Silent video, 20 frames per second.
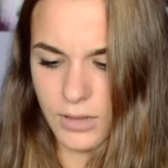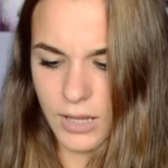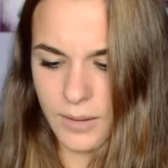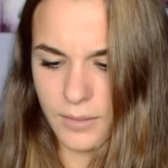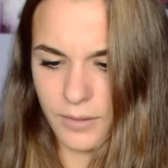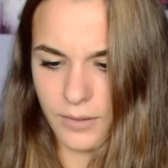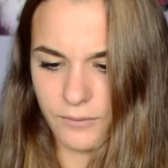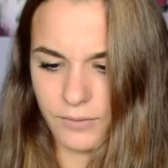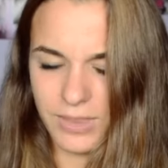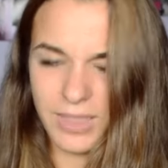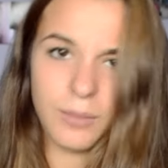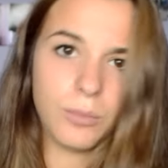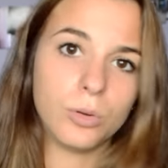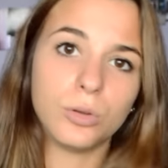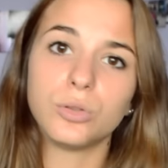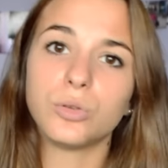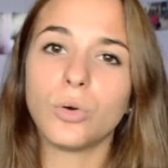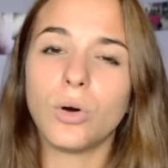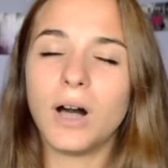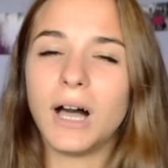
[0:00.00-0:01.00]
è una vita
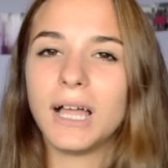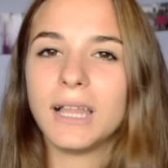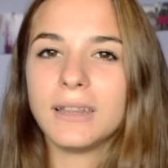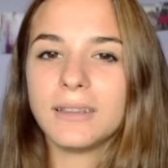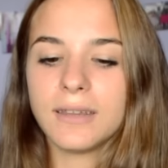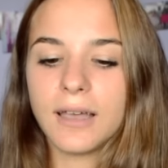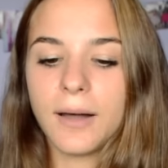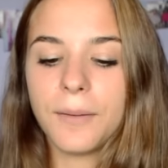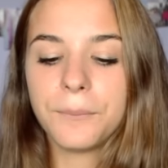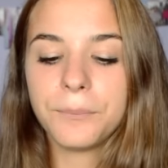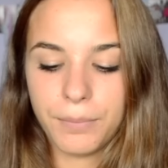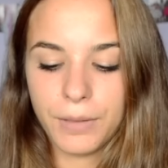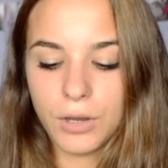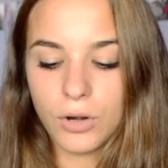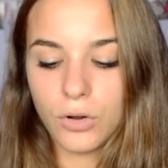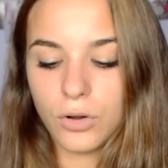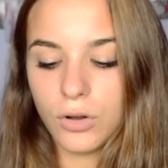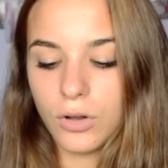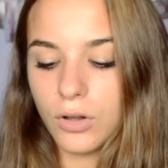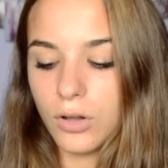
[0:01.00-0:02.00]
molto alta,
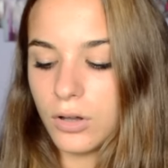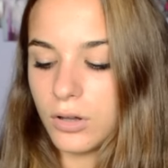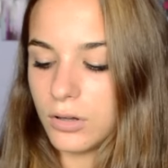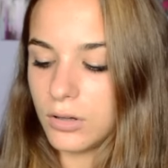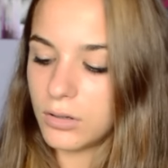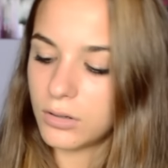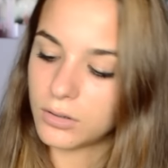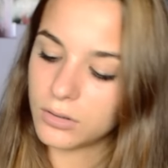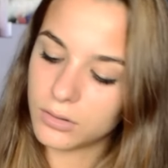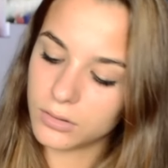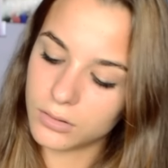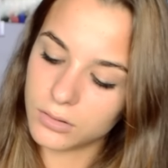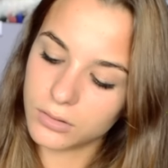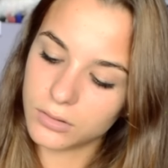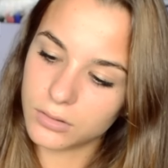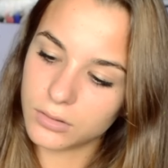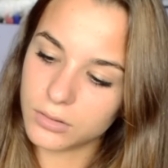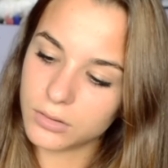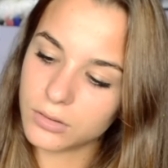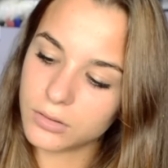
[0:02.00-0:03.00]
però
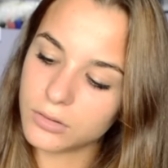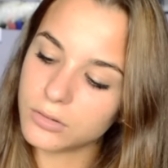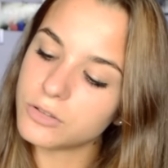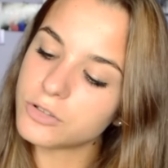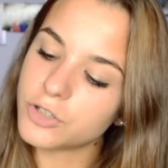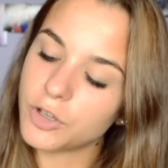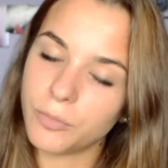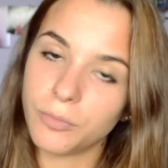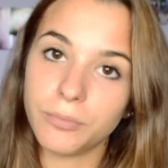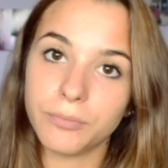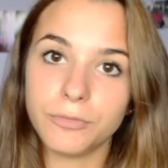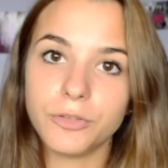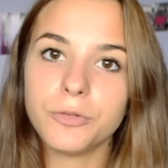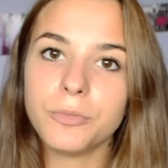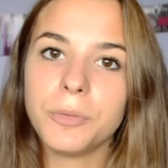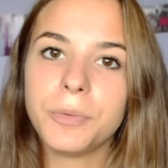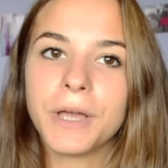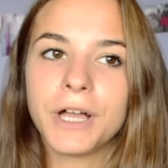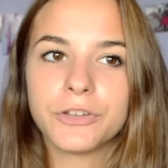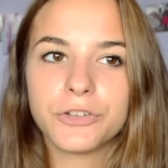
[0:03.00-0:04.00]
non so, non
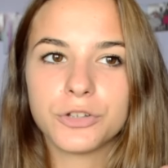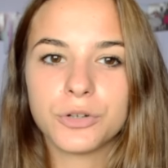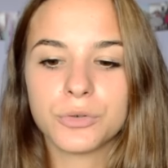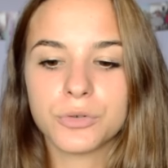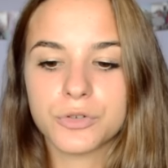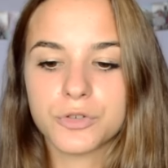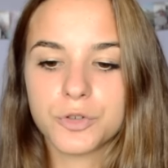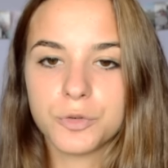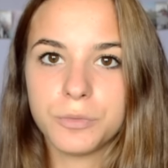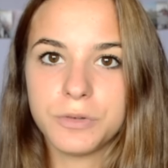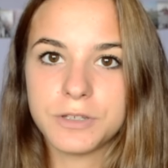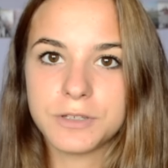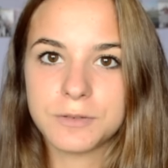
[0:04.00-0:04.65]
mi piacciono costumi